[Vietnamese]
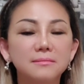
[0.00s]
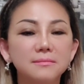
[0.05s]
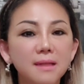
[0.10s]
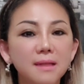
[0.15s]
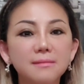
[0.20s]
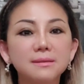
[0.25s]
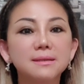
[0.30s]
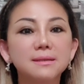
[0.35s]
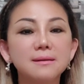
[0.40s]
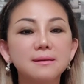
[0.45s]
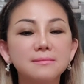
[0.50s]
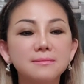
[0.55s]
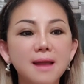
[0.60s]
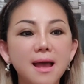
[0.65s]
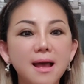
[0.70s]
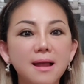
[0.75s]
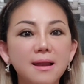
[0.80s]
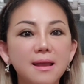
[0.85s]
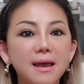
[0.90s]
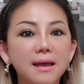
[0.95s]
thật sự
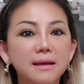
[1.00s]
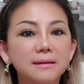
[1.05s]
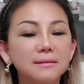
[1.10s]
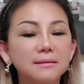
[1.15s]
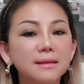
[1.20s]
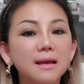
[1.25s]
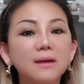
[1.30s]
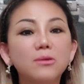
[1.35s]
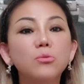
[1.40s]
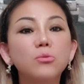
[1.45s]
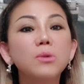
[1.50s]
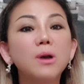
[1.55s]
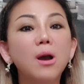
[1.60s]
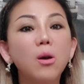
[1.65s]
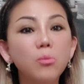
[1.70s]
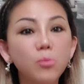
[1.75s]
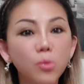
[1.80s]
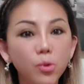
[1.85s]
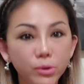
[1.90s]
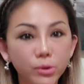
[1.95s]
ra là người ta cũng
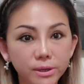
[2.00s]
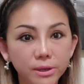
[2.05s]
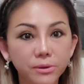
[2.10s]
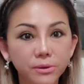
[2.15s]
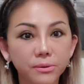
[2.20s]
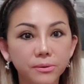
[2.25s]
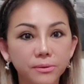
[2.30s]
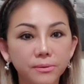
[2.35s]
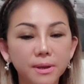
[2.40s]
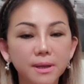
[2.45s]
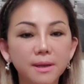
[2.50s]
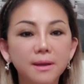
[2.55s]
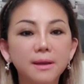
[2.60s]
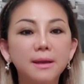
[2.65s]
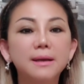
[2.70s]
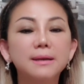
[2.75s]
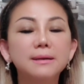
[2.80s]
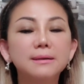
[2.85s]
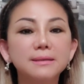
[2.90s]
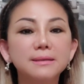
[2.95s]
không mua nhiều.
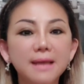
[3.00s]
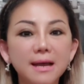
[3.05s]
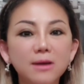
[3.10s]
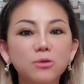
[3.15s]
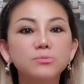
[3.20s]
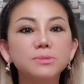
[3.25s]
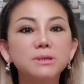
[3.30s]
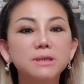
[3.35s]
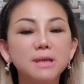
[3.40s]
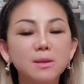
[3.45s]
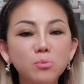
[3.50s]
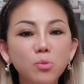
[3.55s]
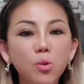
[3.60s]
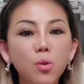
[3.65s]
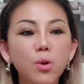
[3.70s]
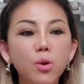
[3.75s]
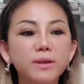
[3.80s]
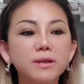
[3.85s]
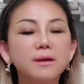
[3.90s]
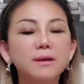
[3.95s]
Người ta cũng chỉ
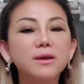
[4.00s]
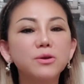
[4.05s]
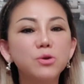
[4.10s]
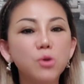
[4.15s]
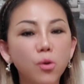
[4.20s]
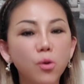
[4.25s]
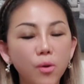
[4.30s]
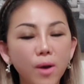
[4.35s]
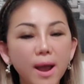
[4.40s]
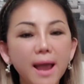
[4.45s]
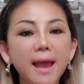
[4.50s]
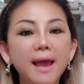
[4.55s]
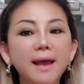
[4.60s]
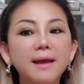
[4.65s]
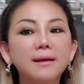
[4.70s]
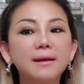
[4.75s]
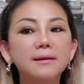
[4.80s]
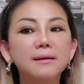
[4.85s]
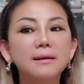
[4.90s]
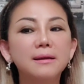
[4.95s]
mua những cái đồ
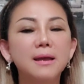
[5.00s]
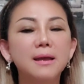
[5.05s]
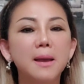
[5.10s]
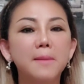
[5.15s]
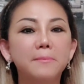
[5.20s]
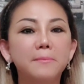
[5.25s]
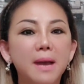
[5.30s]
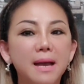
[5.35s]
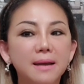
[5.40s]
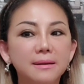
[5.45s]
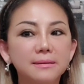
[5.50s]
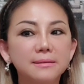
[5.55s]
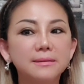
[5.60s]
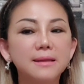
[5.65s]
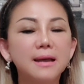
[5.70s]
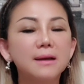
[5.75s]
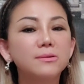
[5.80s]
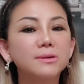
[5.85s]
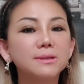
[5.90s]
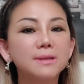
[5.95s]
ăn mà người
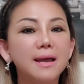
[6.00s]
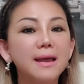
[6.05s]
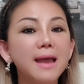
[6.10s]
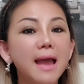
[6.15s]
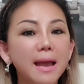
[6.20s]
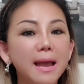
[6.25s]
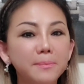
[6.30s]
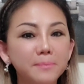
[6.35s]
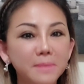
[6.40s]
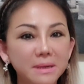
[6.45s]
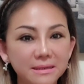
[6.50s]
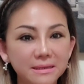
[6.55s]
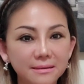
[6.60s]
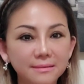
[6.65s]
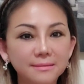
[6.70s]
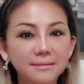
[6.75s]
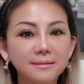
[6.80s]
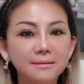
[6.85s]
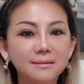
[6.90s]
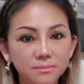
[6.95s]
ta có thể ăn bình
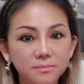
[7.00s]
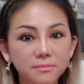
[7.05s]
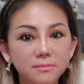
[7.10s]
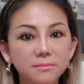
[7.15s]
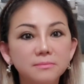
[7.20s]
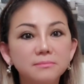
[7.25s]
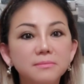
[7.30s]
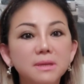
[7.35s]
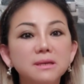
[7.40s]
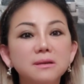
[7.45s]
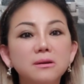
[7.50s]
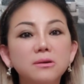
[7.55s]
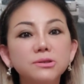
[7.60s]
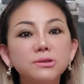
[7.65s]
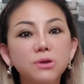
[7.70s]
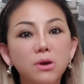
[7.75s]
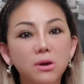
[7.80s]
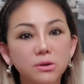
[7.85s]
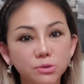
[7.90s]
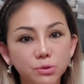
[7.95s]
thường. Mình có
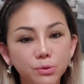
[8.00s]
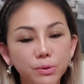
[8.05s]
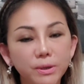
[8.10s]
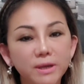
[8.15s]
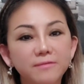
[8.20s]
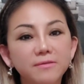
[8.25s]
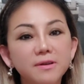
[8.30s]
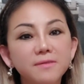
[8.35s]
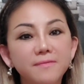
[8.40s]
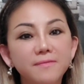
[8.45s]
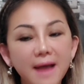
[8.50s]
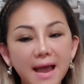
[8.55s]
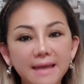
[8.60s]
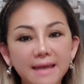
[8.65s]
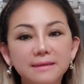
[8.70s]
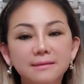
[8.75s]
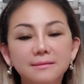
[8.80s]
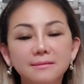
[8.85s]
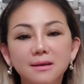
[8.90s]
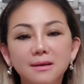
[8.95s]
trò chuyện với vài
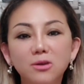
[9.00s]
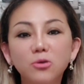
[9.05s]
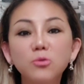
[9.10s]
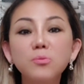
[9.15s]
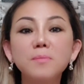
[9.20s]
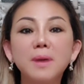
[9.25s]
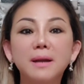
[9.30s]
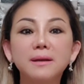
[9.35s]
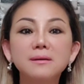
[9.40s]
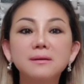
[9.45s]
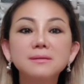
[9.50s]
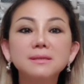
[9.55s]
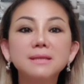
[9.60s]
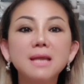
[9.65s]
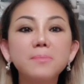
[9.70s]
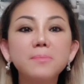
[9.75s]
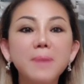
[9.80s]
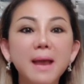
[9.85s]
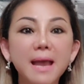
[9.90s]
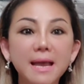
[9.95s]
người lúc mà đứng
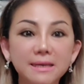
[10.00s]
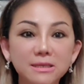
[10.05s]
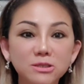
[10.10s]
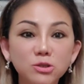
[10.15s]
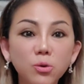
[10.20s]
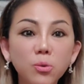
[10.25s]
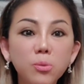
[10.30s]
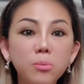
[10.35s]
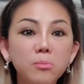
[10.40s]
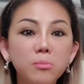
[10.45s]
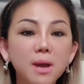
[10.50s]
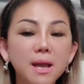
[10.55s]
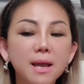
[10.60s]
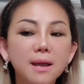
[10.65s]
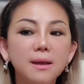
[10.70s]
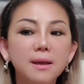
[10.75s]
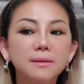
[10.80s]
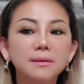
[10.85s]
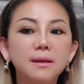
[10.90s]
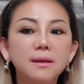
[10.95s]
xếp hàng chung
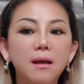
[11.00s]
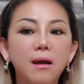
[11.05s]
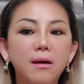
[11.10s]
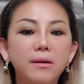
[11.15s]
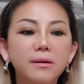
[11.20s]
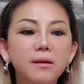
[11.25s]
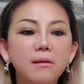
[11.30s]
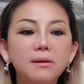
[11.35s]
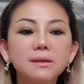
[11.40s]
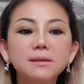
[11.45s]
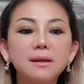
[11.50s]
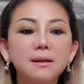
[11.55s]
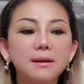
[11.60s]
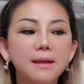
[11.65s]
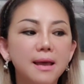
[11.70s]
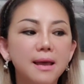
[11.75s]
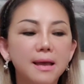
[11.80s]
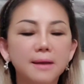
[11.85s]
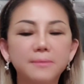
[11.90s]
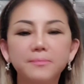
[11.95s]
thì họ nói rằng
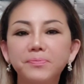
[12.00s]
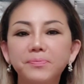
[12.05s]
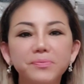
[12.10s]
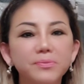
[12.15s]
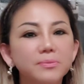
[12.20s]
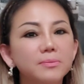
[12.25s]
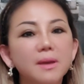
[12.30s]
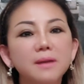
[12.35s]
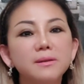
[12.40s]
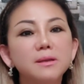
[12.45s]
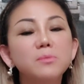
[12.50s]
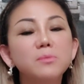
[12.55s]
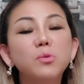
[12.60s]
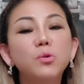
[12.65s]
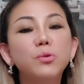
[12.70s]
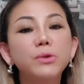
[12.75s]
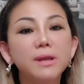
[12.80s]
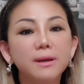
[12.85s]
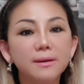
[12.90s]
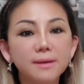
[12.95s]
là ta chỉ
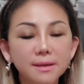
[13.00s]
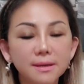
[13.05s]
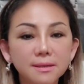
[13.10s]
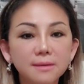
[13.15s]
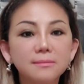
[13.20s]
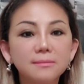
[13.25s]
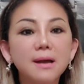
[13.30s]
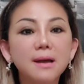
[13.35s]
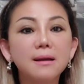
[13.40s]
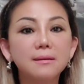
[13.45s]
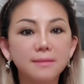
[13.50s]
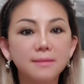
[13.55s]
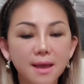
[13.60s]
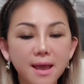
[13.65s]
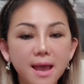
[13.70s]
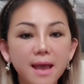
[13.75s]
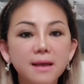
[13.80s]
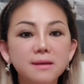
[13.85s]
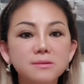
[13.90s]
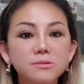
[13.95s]
mua những cái ta cần để
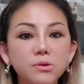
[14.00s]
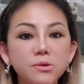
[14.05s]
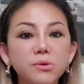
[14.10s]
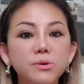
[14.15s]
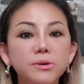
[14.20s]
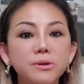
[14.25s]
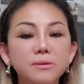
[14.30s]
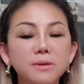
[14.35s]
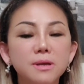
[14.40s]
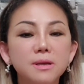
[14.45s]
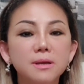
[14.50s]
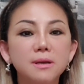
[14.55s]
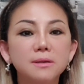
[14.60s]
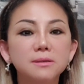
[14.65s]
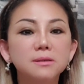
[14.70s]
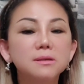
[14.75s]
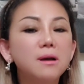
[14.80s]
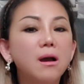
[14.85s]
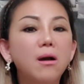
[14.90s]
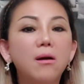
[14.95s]
ăn thôi,
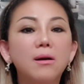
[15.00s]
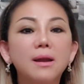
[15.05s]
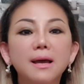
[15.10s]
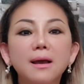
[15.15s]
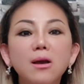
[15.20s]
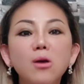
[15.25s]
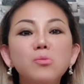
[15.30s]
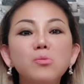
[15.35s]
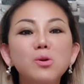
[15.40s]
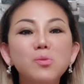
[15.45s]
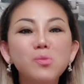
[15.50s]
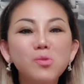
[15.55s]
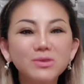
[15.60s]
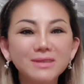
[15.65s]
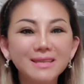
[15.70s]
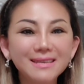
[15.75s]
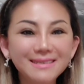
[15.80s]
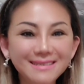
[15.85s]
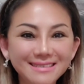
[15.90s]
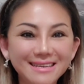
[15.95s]
chứ họ là không có mua
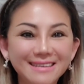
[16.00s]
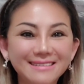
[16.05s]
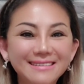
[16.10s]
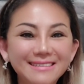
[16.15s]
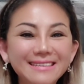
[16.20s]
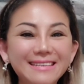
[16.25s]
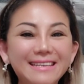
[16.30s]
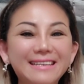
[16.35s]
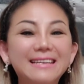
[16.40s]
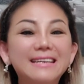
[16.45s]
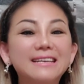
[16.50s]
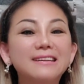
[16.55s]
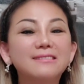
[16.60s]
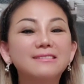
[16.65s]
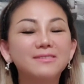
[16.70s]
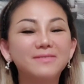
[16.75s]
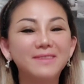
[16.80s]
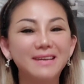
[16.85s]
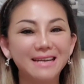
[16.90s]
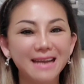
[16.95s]
tích trữ như là
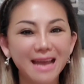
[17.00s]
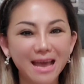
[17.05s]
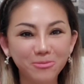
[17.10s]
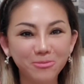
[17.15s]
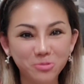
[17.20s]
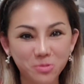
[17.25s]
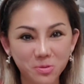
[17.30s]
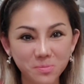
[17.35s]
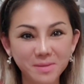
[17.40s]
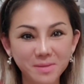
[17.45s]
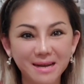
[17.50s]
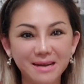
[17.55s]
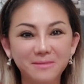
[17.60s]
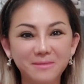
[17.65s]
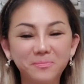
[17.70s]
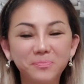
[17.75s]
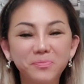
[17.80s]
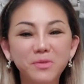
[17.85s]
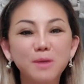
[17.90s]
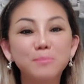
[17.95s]
người Việt Nam của mình.
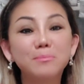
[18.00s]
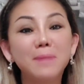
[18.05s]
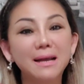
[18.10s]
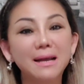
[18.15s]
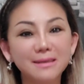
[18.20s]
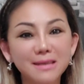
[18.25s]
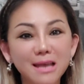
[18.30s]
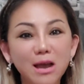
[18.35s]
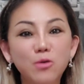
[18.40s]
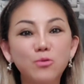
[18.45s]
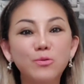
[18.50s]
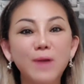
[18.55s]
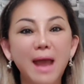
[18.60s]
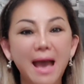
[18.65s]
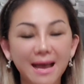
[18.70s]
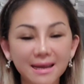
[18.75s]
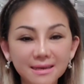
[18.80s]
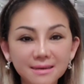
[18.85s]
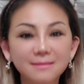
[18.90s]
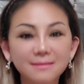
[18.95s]
Mặc dầu
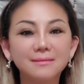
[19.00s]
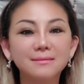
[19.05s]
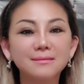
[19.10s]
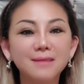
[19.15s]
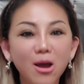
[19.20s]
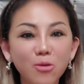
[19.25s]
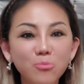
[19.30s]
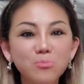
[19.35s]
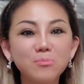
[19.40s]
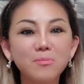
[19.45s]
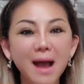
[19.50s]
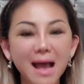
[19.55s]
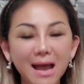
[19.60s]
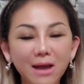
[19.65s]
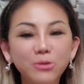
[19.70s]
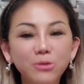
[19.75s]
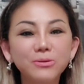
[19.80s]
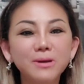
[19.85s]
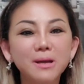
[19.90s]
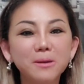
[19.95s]
đã được thông
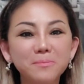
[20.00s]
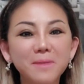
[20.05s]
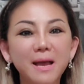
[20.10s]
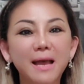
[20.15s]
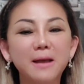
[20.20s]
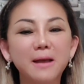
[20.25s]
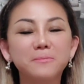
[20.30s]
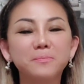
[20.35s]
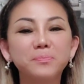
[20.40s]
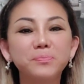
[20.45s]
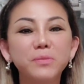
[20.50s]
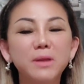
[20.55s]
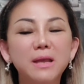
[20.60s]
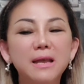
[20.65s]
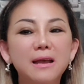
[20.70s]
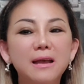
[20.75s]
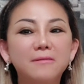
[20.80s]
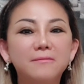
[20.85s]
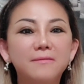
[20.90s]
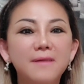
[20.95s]
báo các bạn.
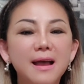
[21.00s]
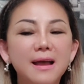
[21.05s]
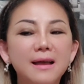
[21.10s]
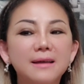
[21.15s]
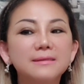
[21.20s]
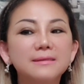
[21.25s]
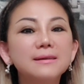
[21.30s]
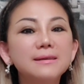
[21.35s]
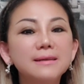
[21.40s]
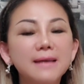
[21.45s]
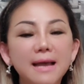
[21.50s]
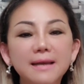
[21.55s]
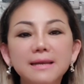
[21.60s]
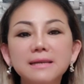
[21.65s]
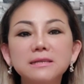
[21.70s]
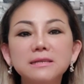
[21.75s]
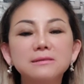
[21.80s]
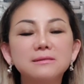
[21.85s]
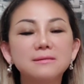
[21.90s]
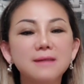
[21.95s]
Và tất cả
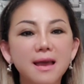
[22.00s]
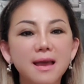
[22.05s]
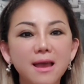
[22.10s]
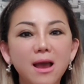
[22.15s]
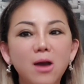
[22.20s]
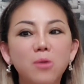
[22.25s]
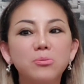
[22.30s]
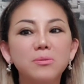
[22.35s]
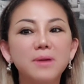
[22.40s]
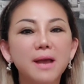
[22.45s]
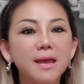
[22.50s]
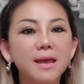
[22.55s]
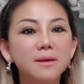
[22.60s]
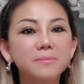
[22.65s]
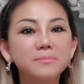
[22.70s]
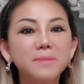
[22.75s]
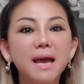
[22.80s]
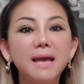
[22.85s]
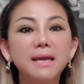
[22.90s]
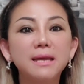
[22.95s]
các trường đại học ngày
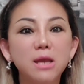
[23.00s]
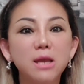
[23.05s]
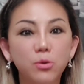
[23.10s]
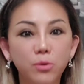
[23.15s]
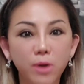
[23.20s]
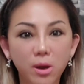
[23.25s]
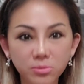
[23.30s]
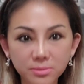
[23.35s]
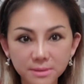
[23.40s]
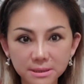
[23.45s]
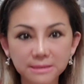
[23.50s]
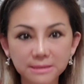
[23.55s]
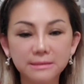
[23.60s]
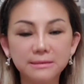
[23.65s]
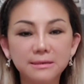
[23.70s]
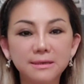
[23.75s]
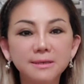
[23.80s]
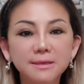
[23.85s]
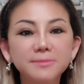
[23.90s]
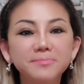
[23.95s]
hôm nay đều đóng
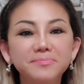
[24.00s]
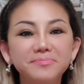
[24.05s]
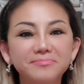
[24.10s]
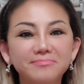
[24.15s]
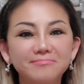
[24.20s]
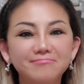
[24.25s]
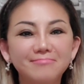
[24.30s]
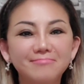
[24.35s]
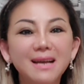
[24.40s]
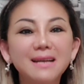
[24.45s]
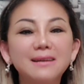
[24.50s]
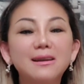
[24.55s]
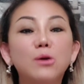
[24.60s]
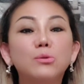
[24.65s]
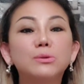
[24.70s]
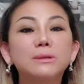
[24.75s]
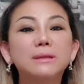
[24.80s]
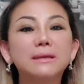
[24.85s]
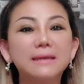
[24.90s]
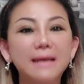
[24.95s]
cửa, bắt
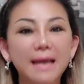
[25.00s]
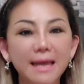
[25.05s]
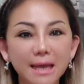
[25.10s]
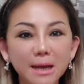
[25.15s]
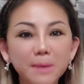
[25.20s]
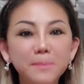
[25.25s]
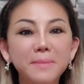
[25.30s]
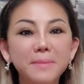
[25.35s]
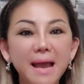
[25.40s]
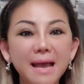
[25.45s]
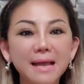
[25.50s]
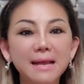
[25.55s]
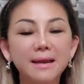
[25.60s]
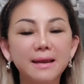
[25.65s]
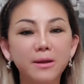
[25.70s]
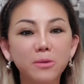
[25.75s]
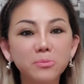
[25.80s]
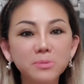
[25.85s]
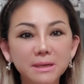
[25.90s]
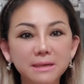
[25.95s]
đầu từ ngày hôm nay là
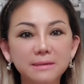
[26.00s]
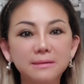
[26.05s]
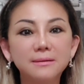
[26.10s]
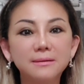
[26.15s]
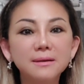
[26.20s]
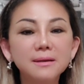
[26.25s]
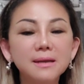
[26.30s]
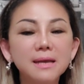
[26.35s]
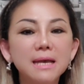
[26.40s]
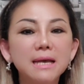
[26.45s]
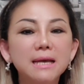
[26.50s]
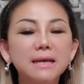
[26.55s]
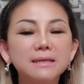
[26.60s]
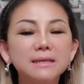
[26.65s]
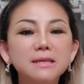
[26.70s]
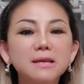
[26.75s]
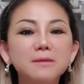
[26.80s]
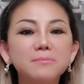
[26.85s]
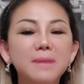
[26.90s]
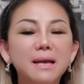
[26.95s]
đóng cửa.
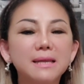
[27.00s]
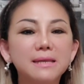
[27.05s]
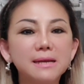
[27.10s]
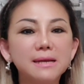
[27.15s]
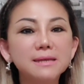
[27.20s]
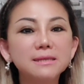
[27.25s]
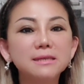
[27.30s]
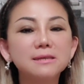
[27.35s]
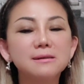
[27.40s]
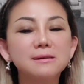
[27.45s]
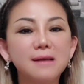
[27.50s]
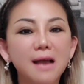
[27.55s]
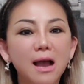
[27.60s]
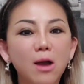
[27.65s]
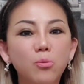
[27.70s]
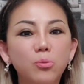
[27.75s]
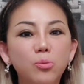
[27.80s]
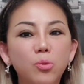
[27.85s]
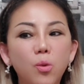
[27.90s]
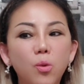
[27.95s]
Nhưng mà những cái trường
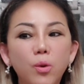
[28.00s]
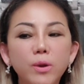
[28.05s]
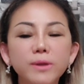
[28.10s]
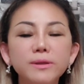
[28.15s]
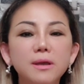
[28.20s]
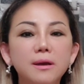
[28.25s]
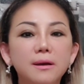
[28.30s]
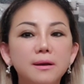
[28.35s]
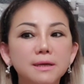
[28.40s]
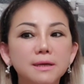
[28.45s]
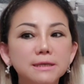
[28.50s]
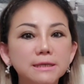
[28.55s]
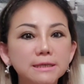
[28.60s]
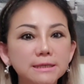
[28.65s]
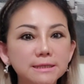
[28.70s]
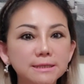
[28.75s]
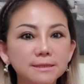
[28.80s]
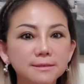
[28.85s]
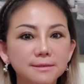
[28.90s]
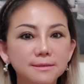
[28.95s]
học của những